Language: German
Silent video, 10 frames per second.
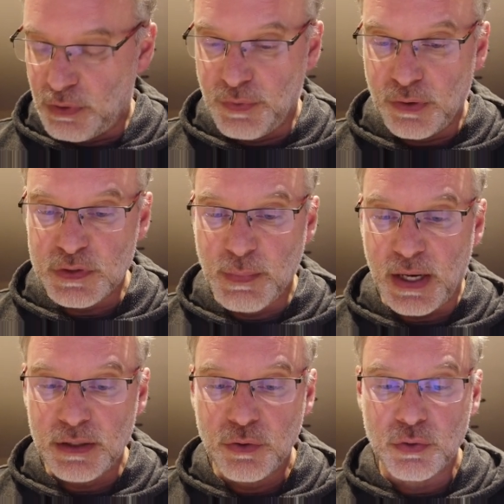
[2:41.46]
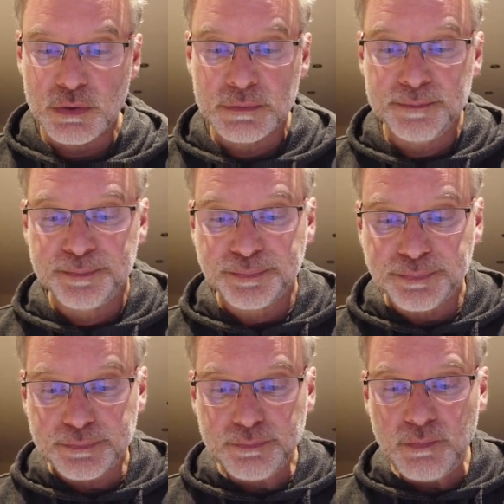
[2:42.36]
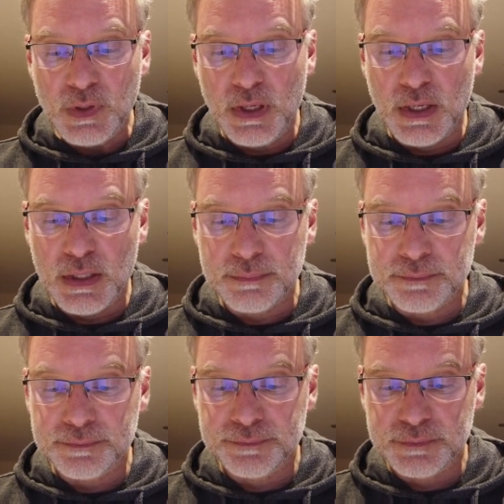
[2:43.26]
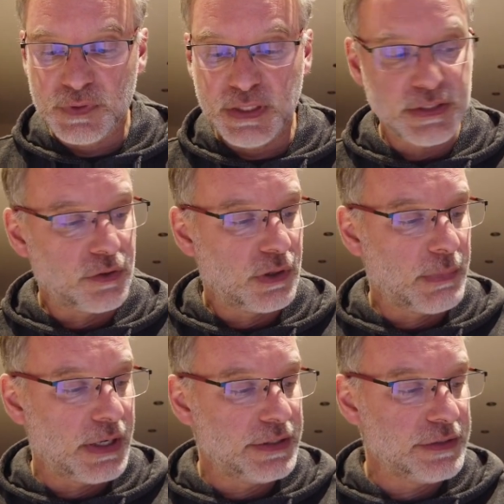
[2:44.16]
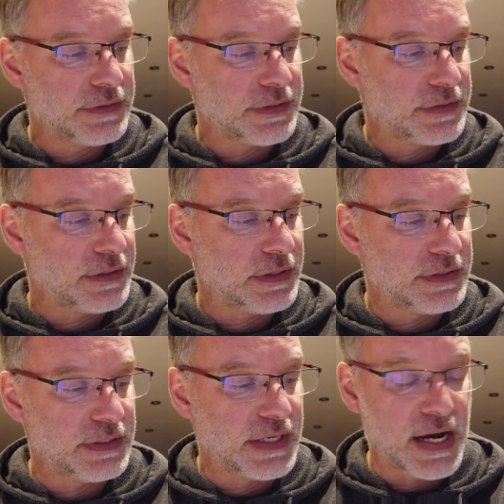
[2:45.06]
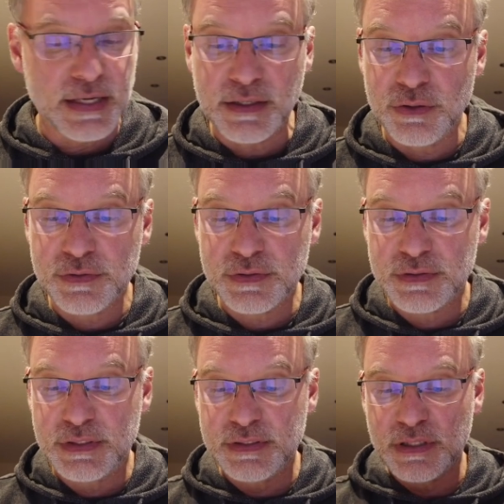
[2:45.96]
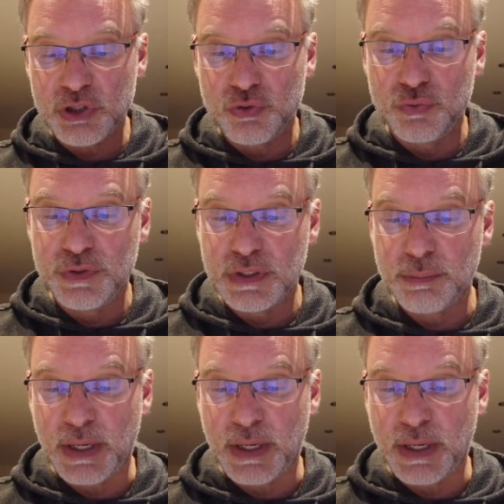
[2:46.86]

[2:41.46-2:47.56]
Wollen wir uns mal angucken, ähm, hier ist auch nochmal dieses äh, Zitat aus dieser Studie.